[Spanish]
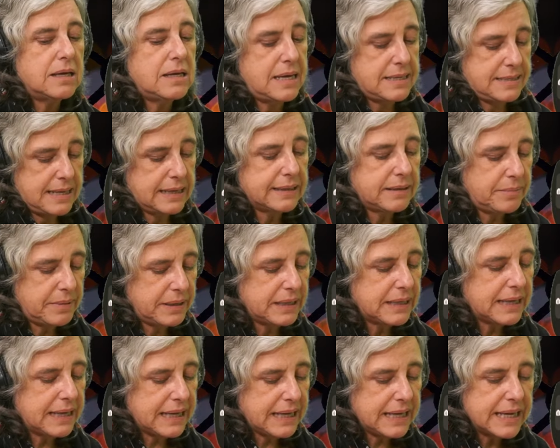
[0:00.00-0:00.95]

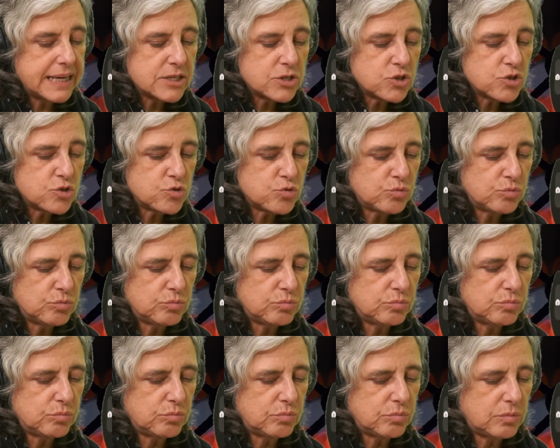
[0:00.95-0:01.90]
Exactamente. Y eso es
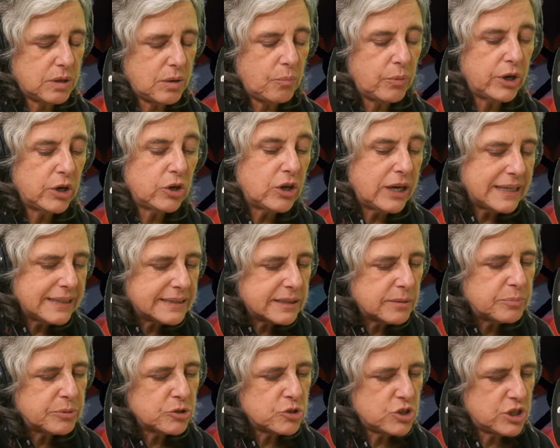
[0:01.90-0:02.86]
un... Bueno,
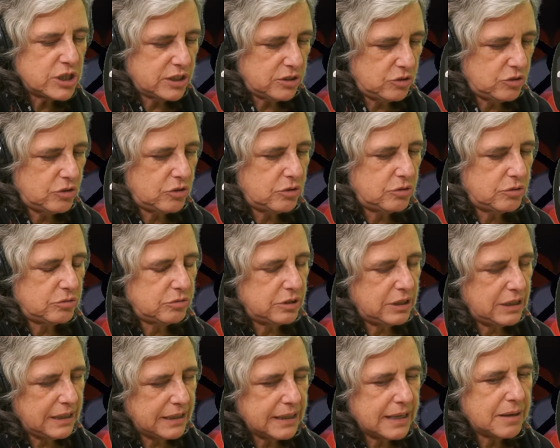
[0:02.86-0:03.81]
este proyecto
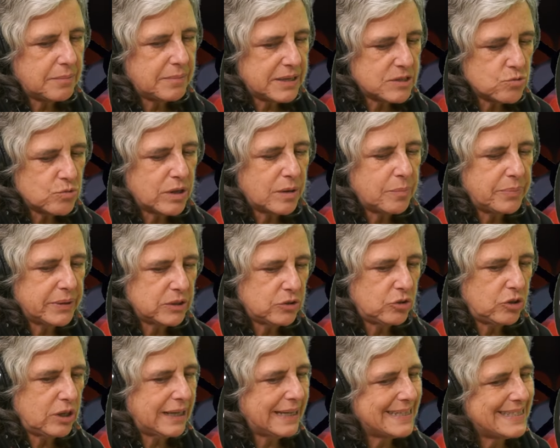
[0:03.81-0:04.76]
tiene además un
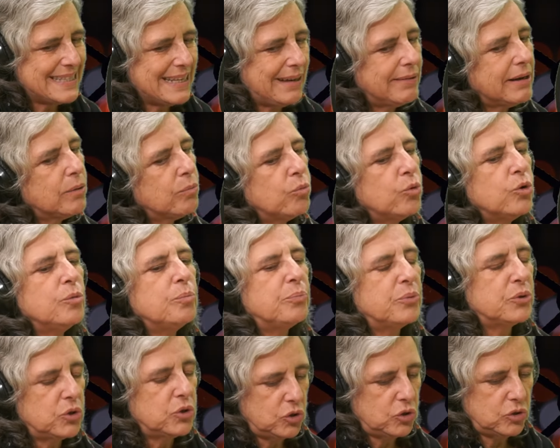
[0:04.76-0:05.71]
aspecto del que se habla muy
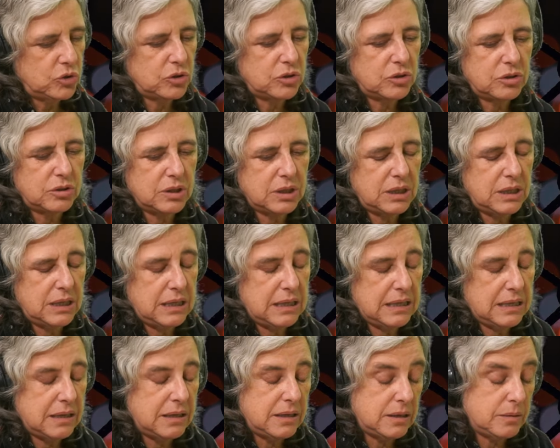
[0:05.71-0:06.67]
poco
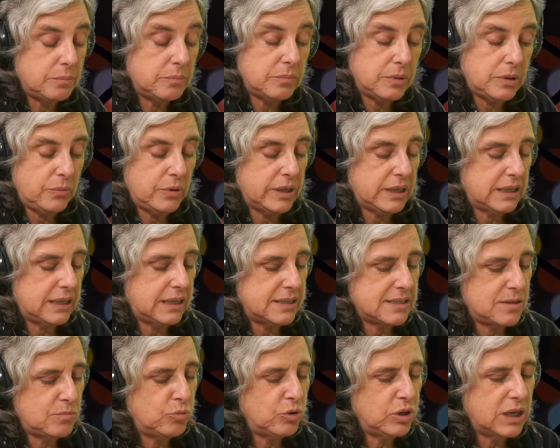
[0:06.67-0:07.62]
y, y, voy a tratar de
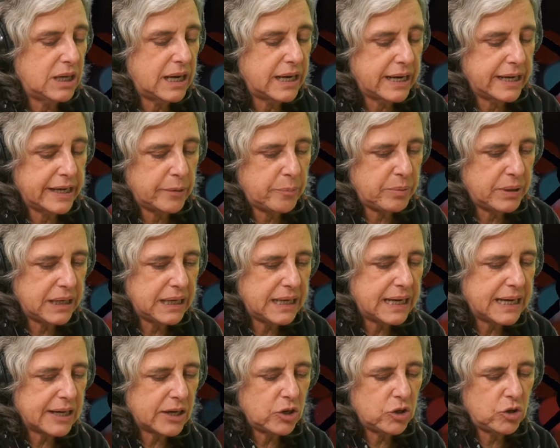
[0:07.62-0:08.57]
ser muy clara en
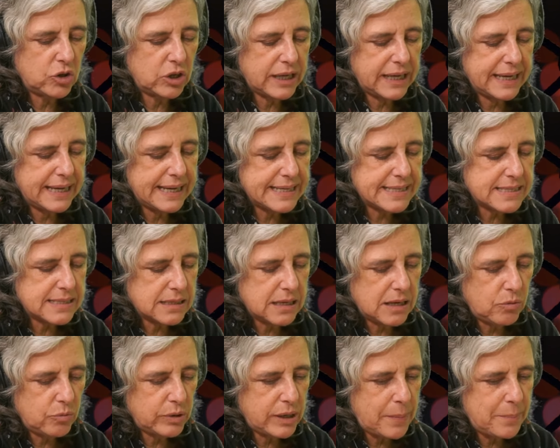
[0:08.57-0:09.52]
explicarlo, que es
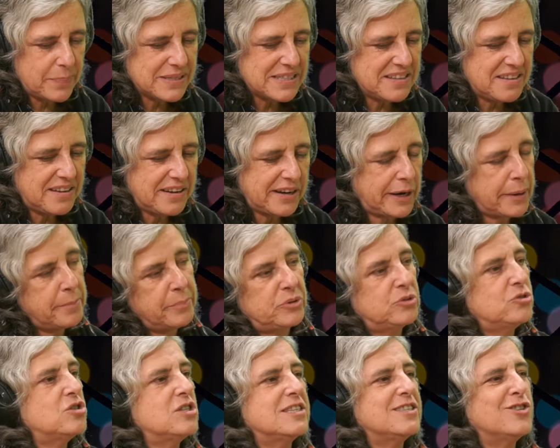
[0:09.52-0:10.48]
una especie de
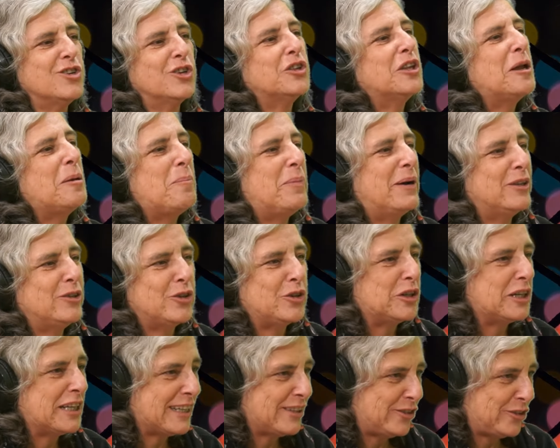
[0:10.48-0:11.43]
reposición del
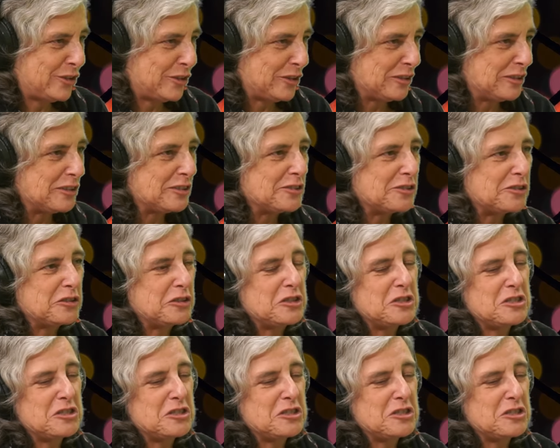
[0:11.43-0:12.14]
patronato. Nosotros,